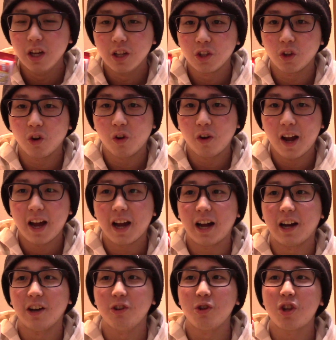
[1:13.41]
そのなん
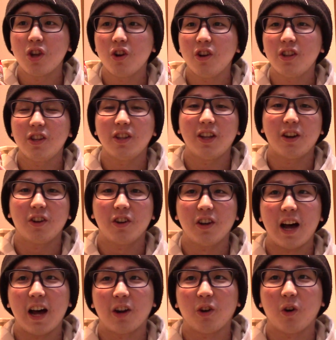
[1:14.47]
か、後ろについてる、
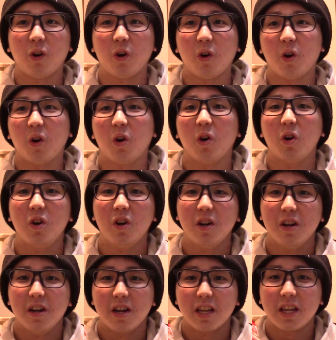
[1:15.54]
あ
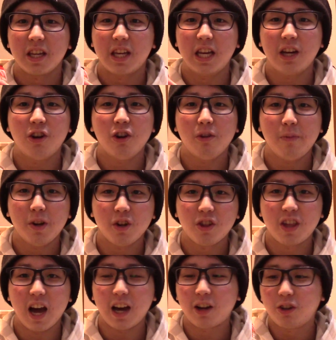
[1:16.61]
のー、着ぐるみの
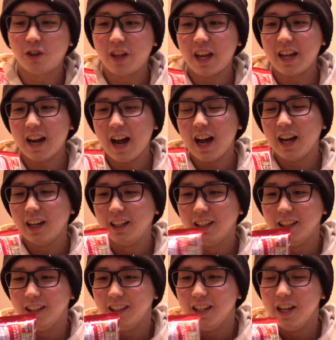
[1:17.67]
チャック的な、
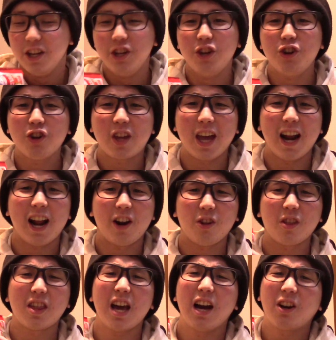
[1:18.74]
ゆるキャラの
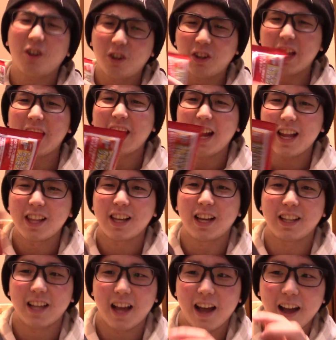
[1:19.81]
チャック的なやつが
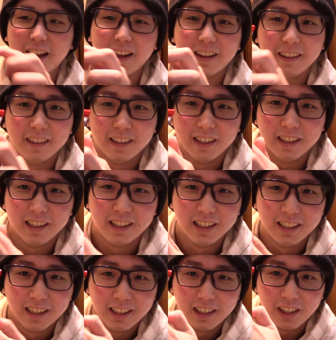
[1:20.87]
さ、
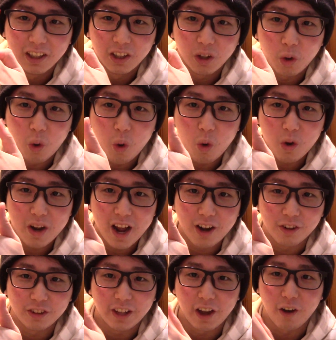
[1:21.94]
ここにあ
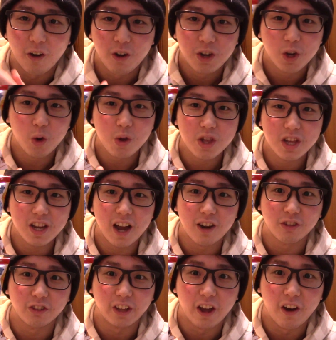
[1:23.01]
るんだよ。表紙にあ
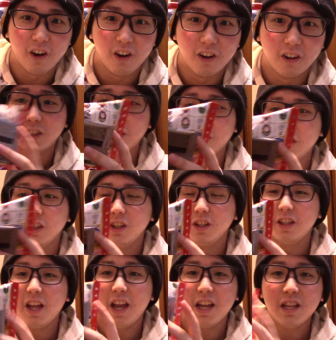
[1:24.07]
るんだよ。
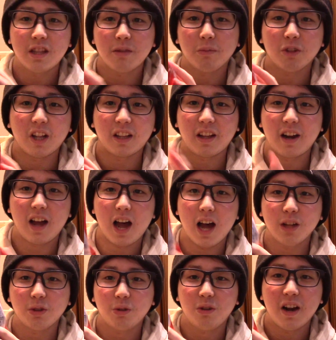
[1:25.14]
で、いつもだったら
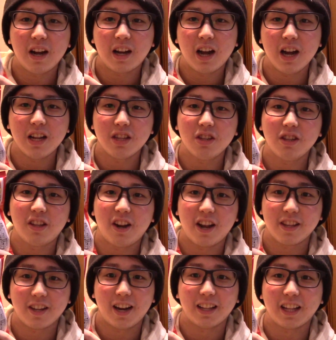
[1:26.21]
カード裏側に付いてるは
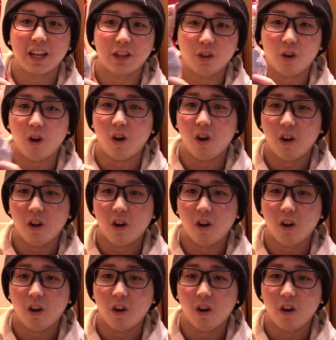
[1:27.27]
ずなんだけど、